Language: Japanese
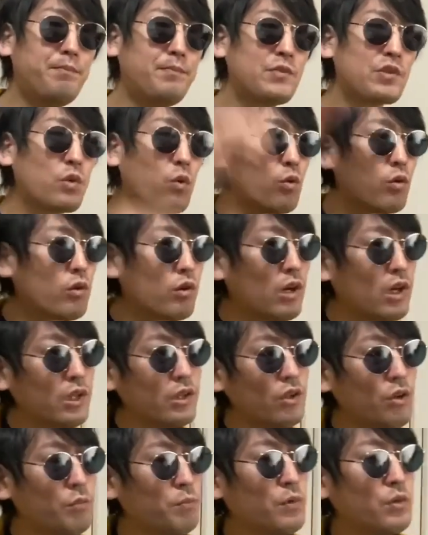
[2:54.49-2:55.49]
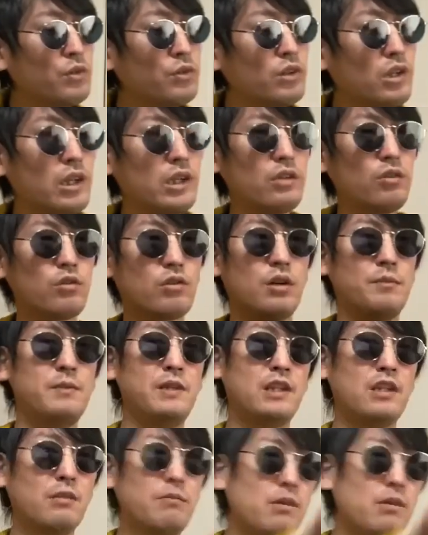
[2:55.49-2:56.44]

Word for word: 食感の問題とか見た目